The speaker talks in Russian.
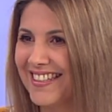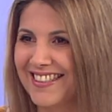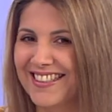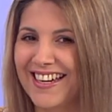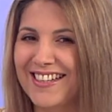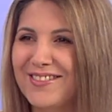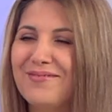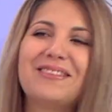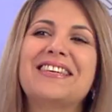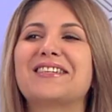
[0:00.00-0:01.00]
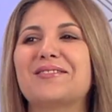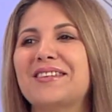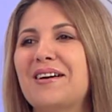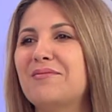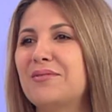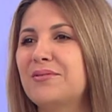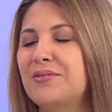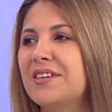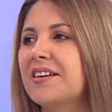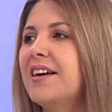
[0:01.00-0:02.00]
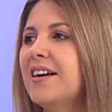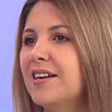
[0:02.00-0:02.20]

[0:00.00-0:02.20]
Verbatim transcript: честно скажу, мы даже к нам в эфир,